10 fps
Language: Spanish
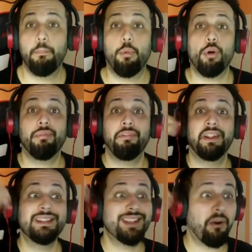Por
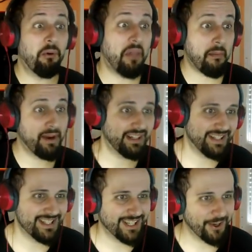fin, segunda
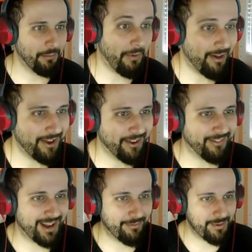parte, chicos. Madre
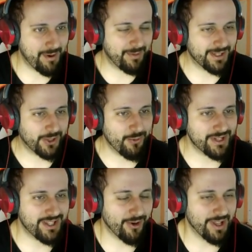mía, la primera parte, ¿cómo ha
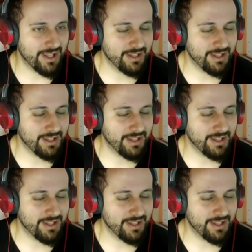estado?